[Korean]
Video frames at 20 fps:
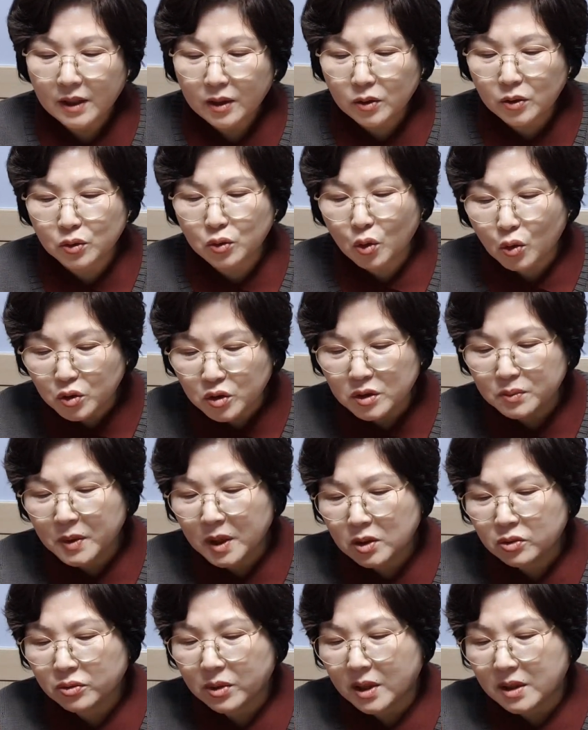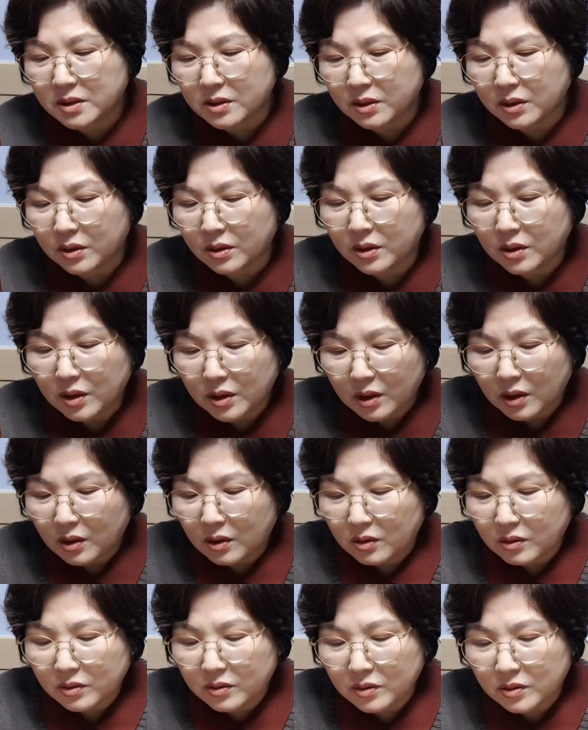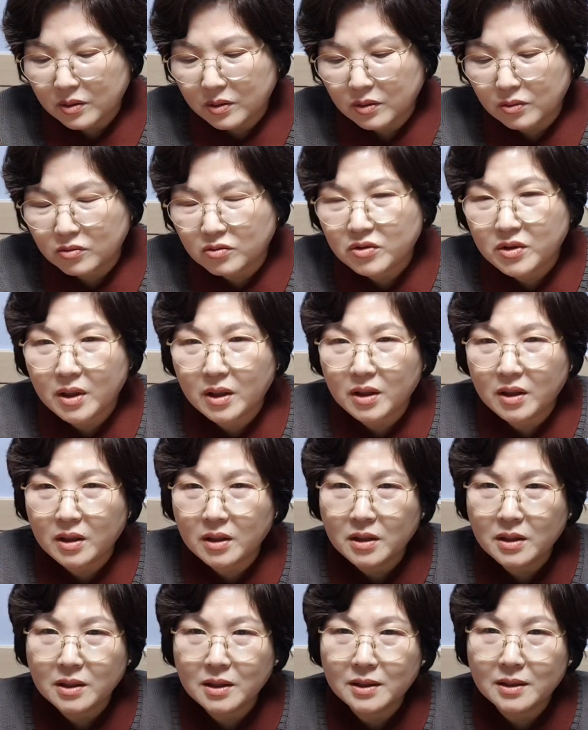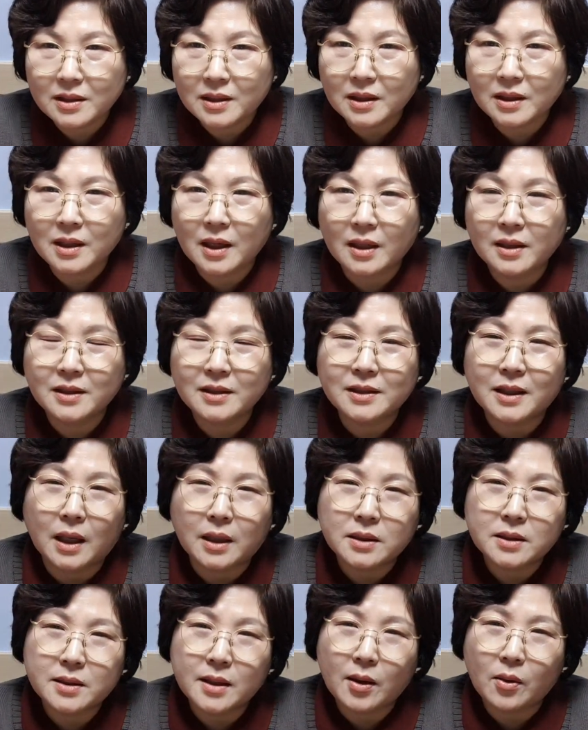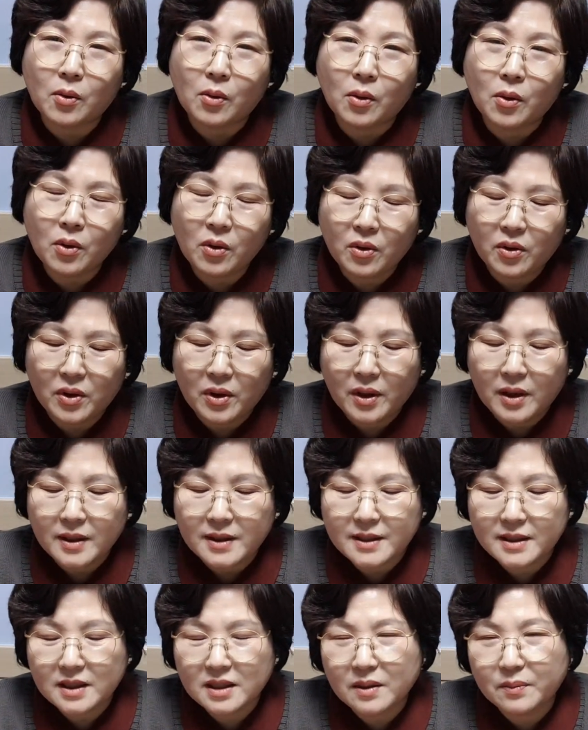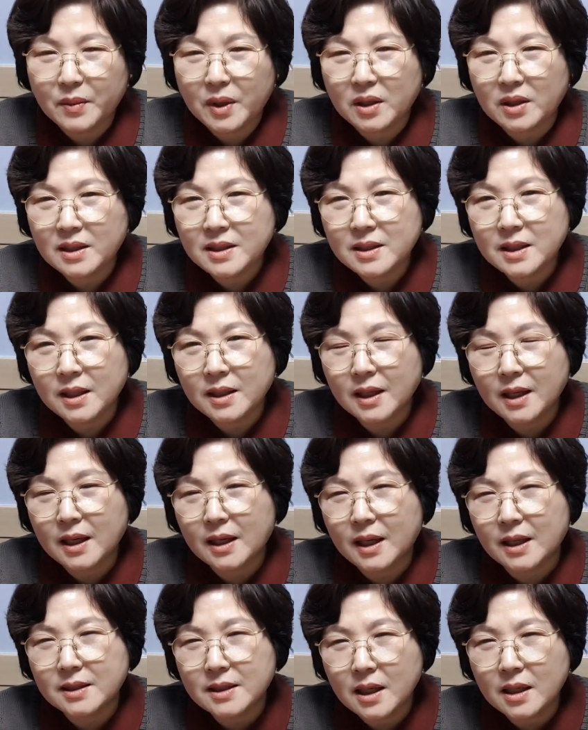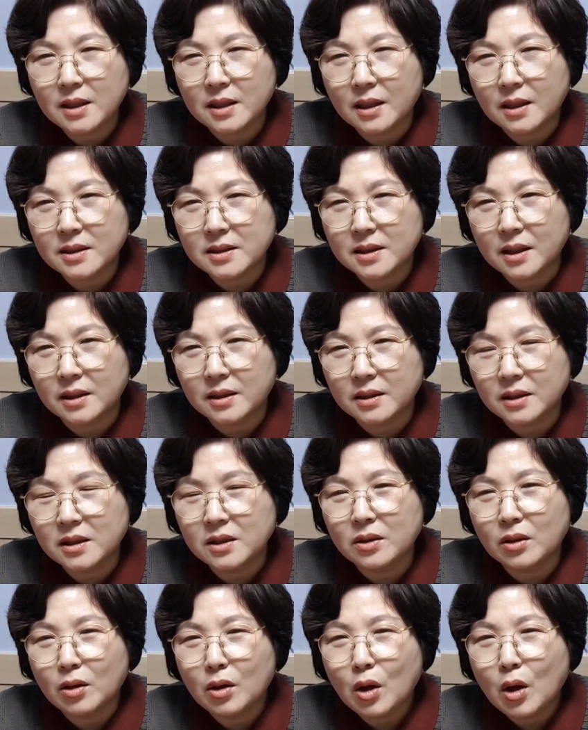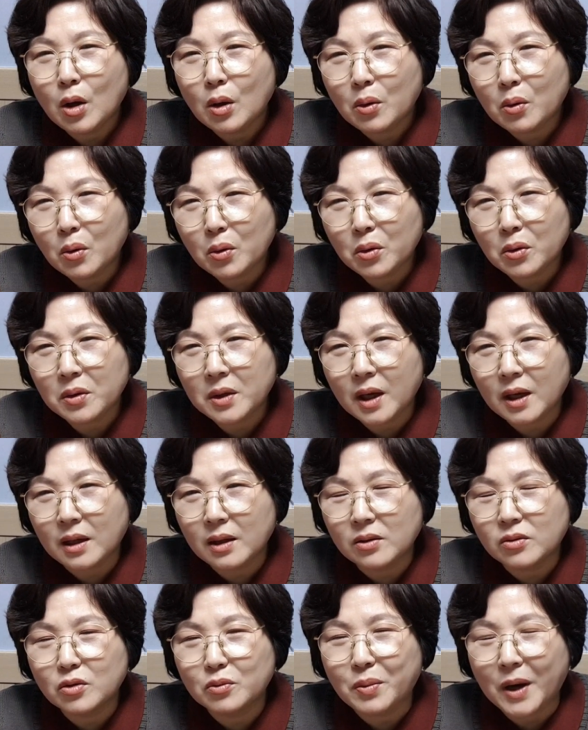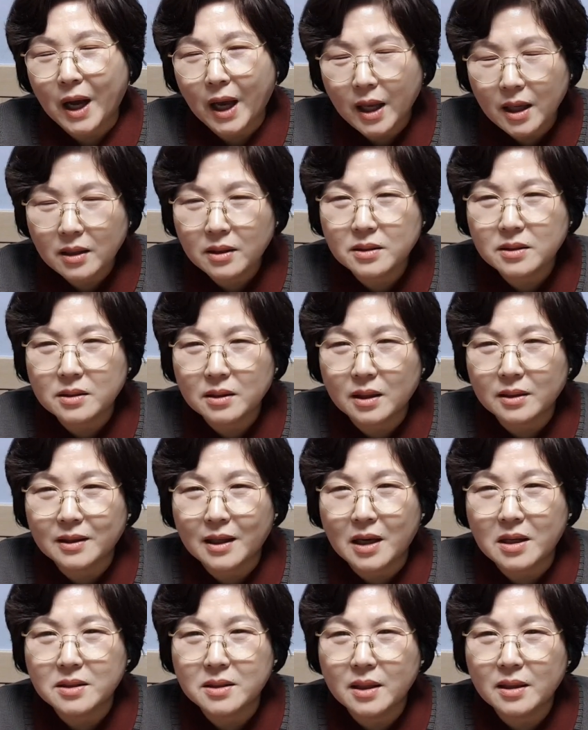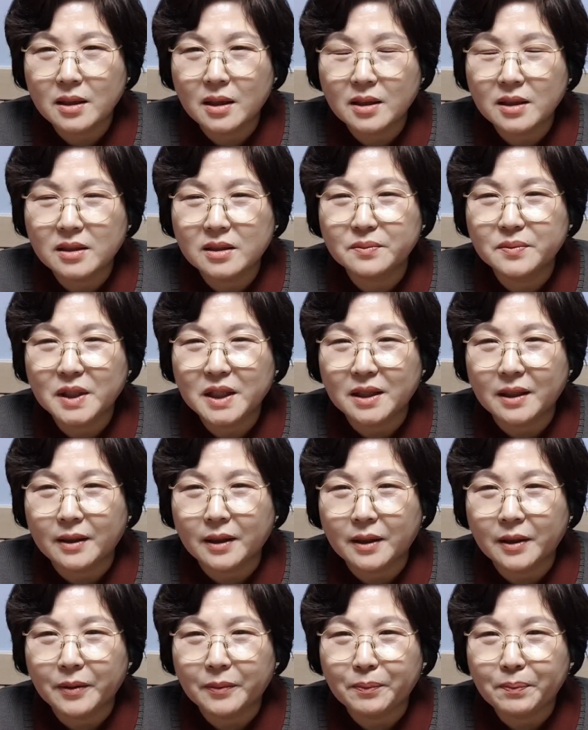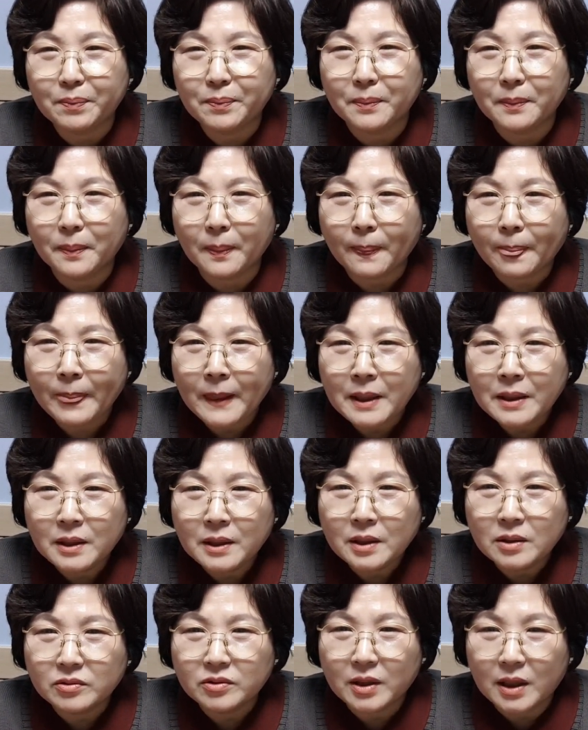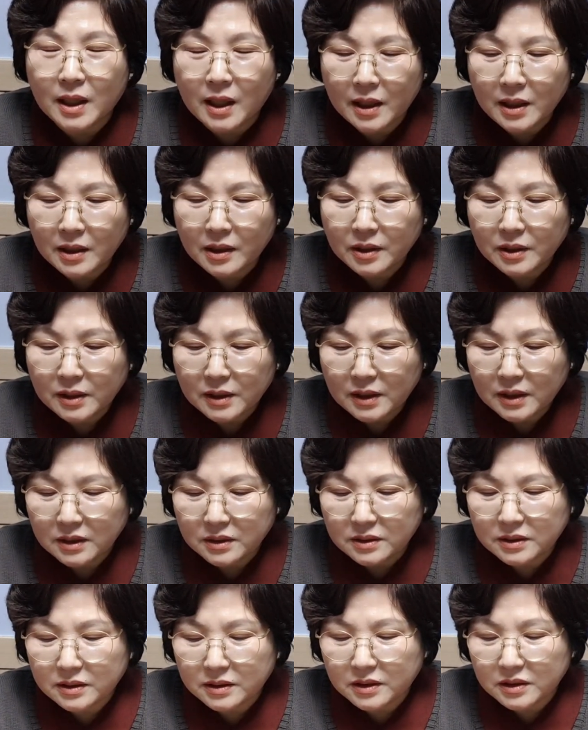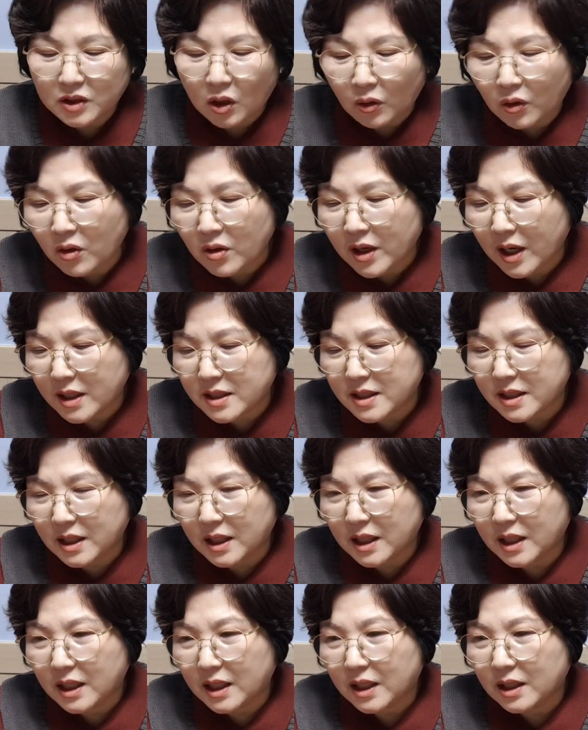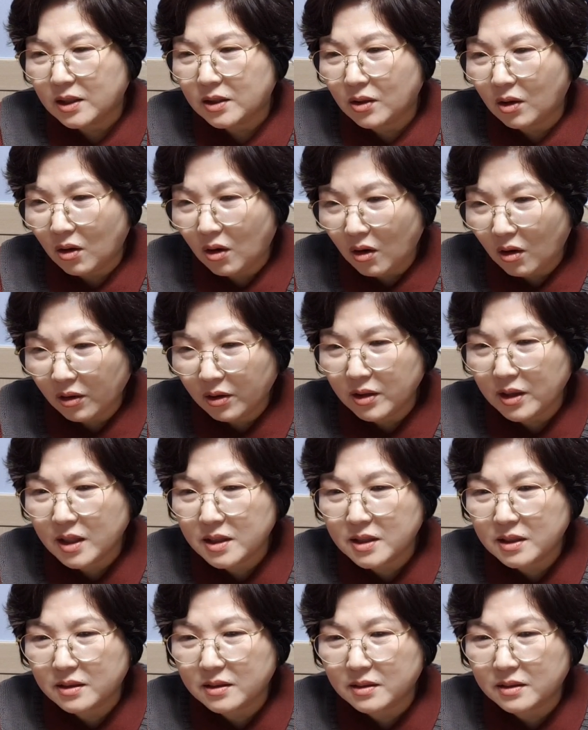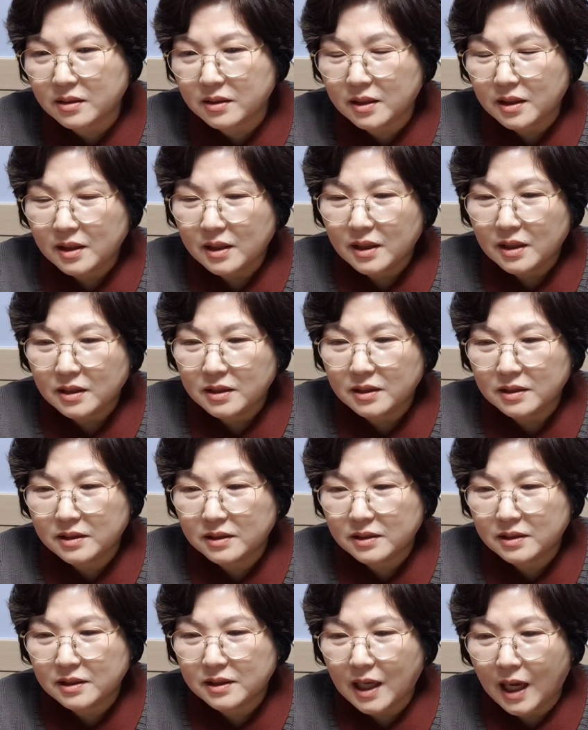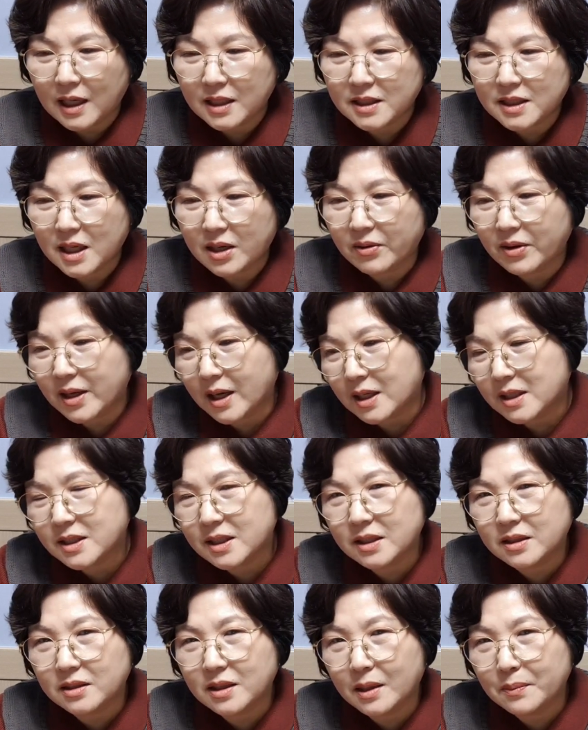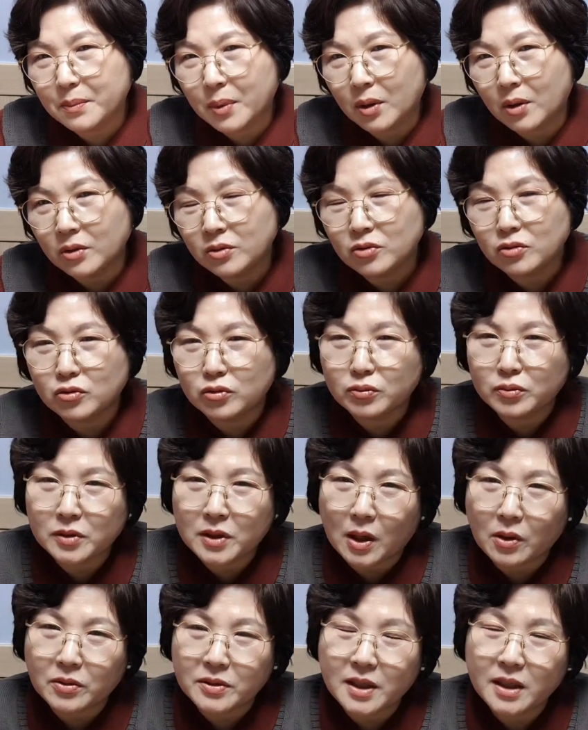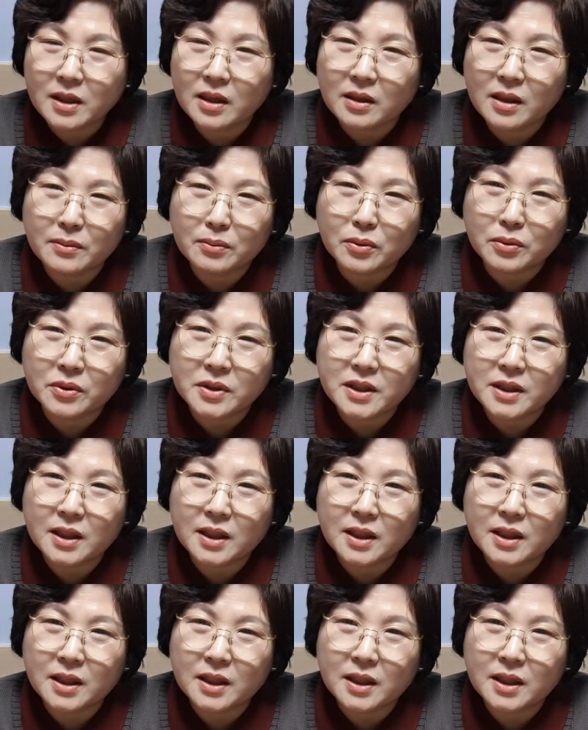그래서 요즘에 들어와서 어, 우리에는 인간은 약자고 지금의 인간에게 가장 강자는 코로나19 바이러스 같다는 생각이 듭니다. 음, 우리가 그 여러 가지 여러 가지들을 그 강자와 약자를 한번 구분하고 생각해 보는